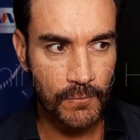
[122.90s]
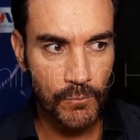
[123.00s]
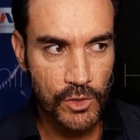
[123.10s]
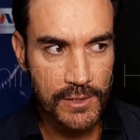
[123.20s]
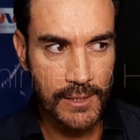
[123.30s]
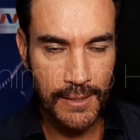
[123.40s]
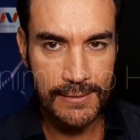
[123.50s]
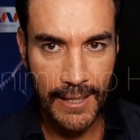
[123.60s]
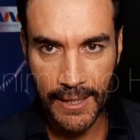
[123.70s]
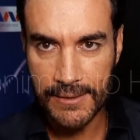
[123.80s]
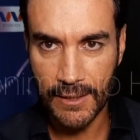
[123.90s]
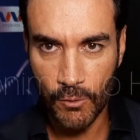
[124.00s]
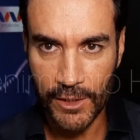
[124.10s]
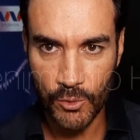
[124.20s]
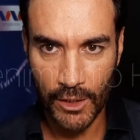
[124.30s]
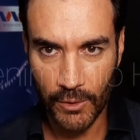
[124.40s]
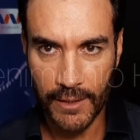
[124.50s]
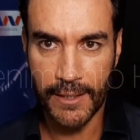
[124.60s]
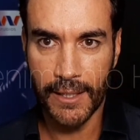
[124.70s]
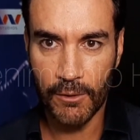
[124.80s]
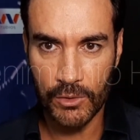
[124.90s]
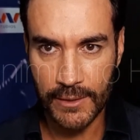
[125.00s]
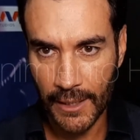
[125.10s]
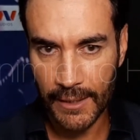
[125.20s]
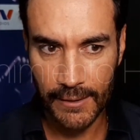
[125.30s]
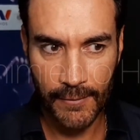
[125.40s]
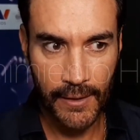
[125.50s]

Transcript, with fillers: muy certeras en cuanto a lo que quiere contar